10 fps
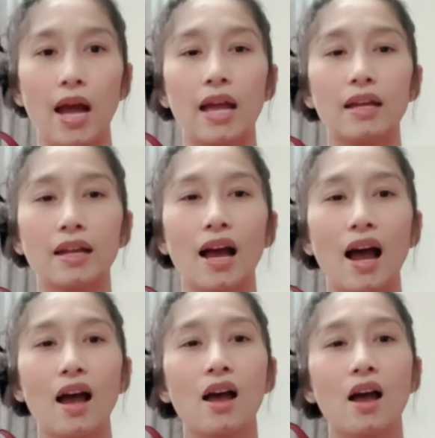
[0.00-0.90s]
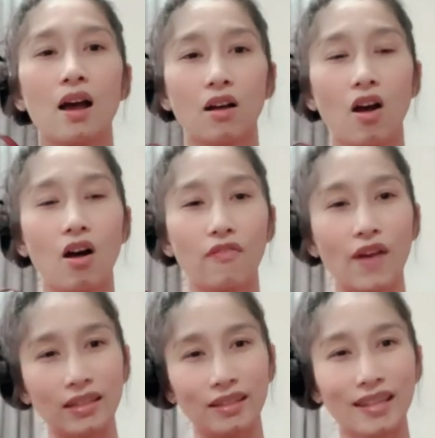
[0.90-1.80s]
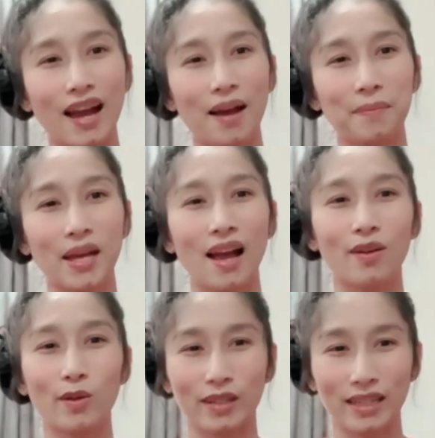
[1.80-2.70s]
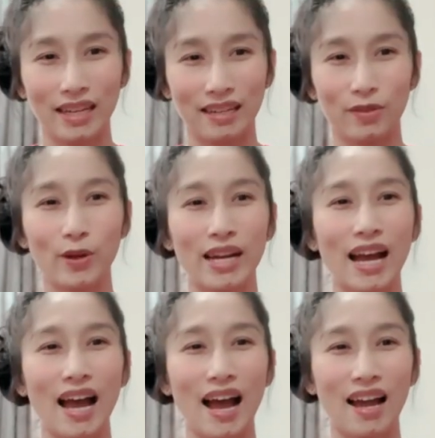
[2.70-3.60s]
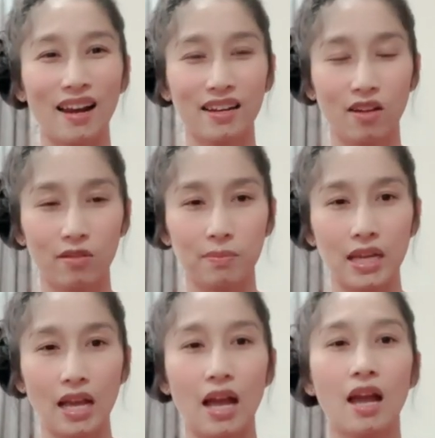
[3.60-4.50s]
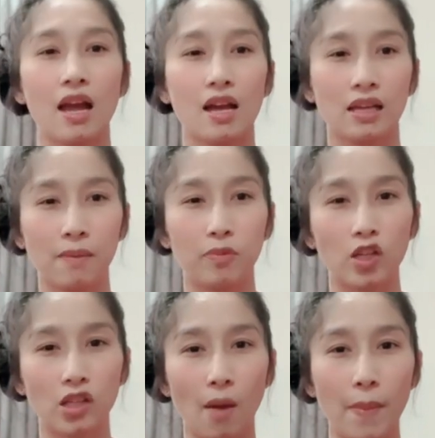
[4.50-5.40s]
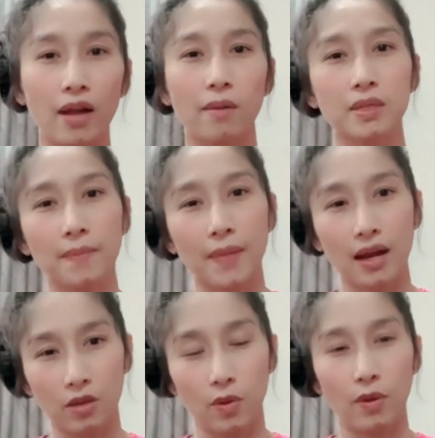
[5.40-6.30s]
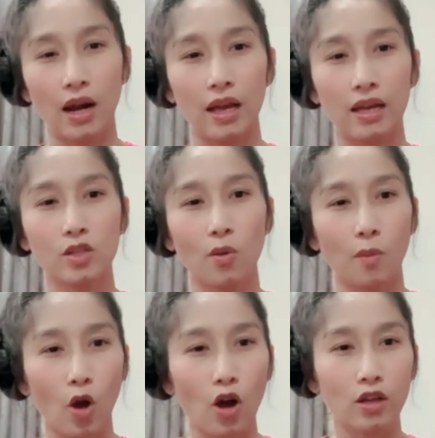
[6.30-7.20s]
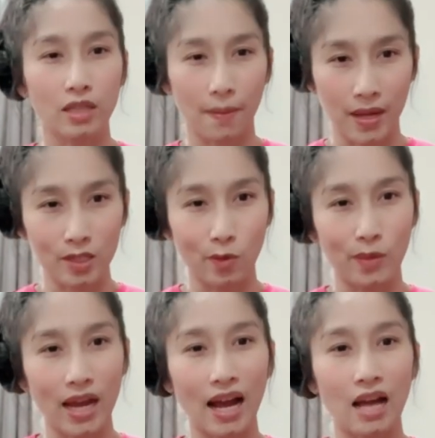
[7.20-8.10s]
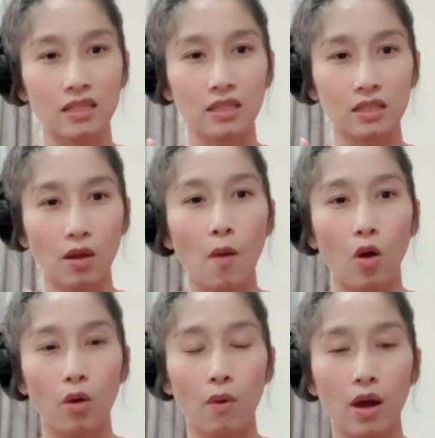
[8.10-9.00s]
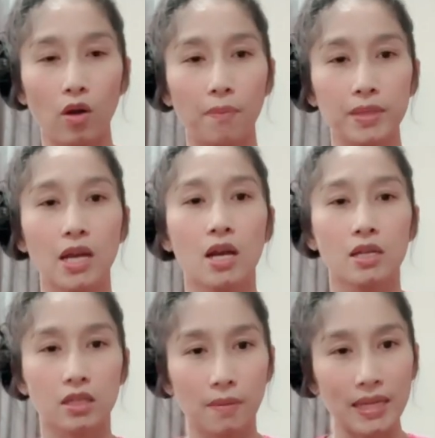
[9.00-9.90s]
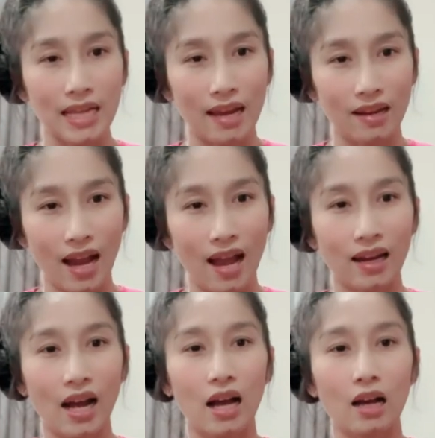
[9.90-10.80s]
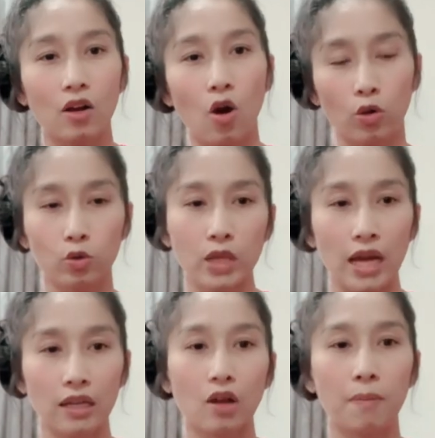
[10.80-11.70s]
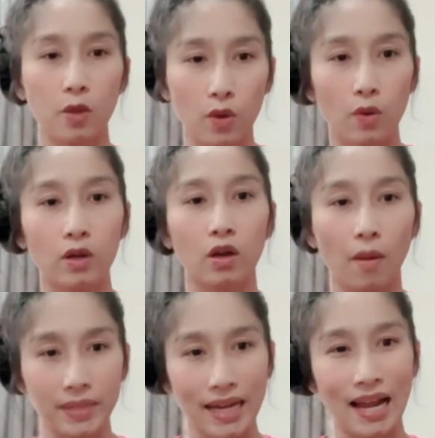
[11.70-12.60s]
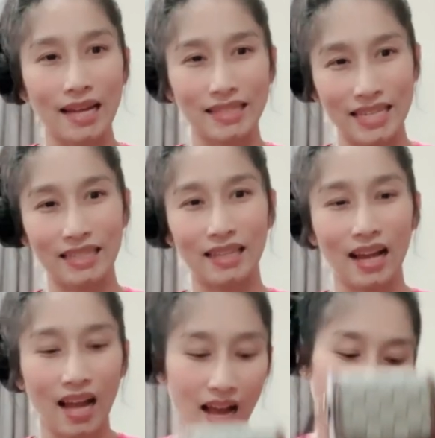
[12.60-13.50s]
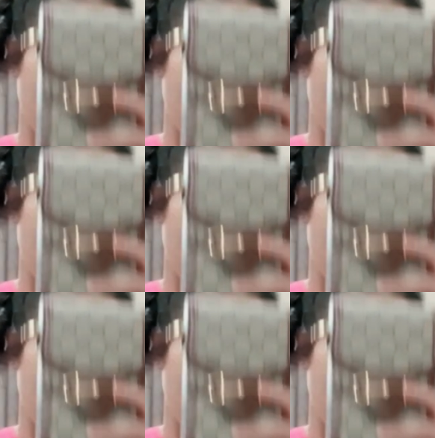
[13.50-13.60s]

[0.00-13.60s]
ให้นะคะ ก็ฝากติดตามนะคะ กดกระดิ่งด้วยนะคะ แล้วเดี๋ยวมีคลิปต่อๆไปก๊อฟจะมารีวิวอะไรให้ชมก็สามารถชมได้นะคะ จริงต้องบอกก่อนว่าก๊อฟซื้อมาใช้งานนะคะ ของทุกอย่างที่ก๊อฟรีวิว คือก๊อฟใช้งานจริงนะคะ